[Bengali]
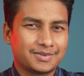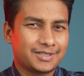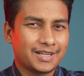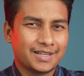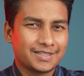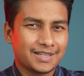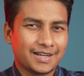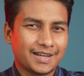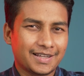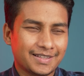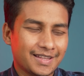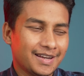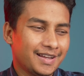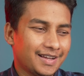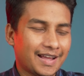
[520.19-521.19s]
চেনা চেনা লাগে
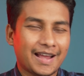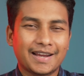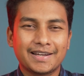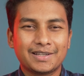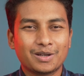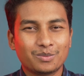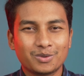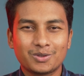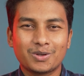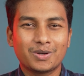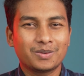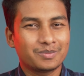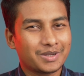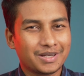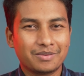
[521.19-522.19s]
তাই না আগেরটার মতো
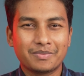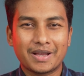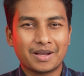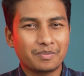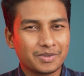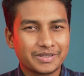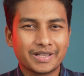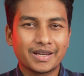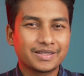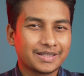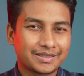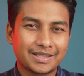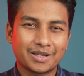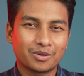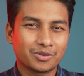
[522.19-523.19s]
মানে মেগাপিক্সেলের
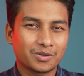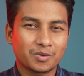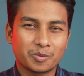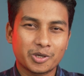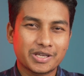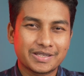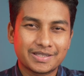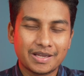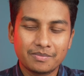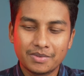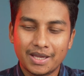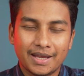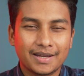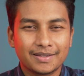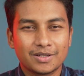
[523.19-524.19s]
দিক থেকে অন্তত পক্ষে সেম
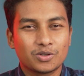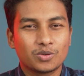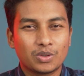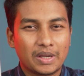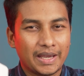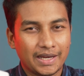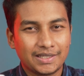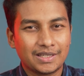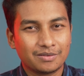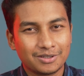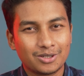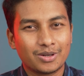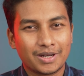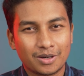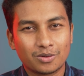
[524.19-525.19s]
এটাতে যদিও এইট কে
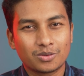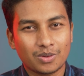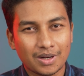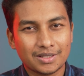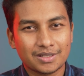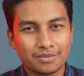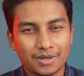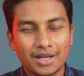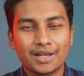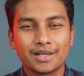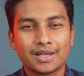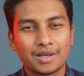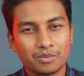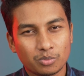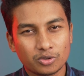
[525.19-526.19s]
ভিডিও রেকর্ড করা যাবে না
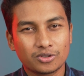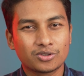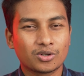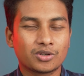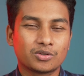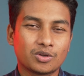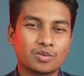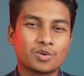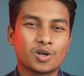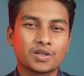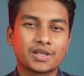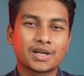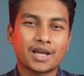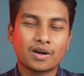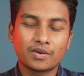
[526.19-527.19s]
প্রসেসরের
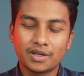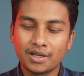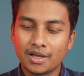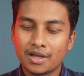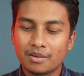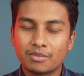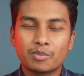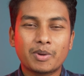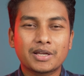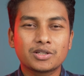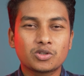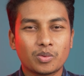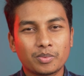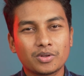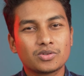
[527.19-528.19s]
দুর্বলতার কারণে বাট বাকি
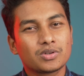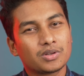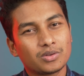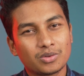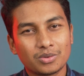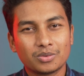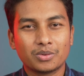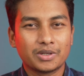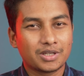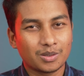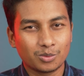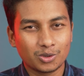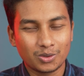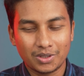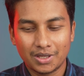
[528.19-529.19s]
সব কিছু কিন্তু ওইটার
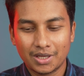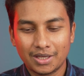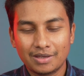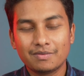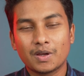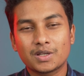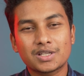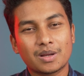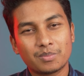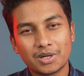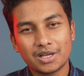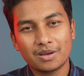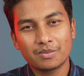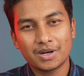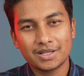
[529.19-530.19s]
মতোই ইভেন
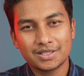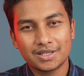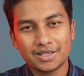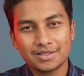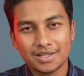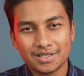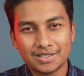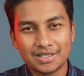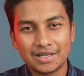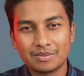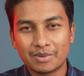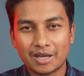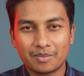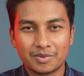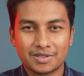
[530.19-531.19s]
সামনের ক্যামেরা যেটা সিক্সটিন
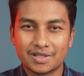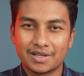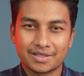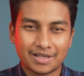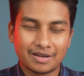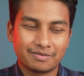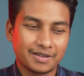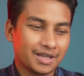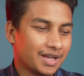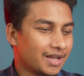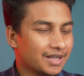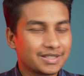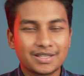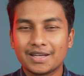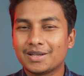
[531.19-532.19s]
মেগাপিক্সেলের সেলফি
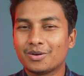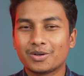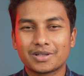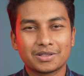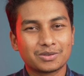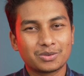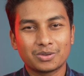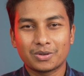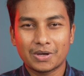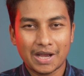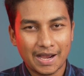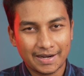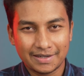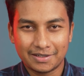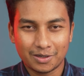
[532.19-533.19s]
সেটাও কিন্তু
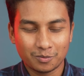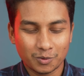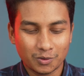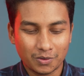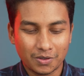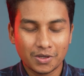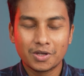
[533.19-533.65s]
আগেরটার মতোই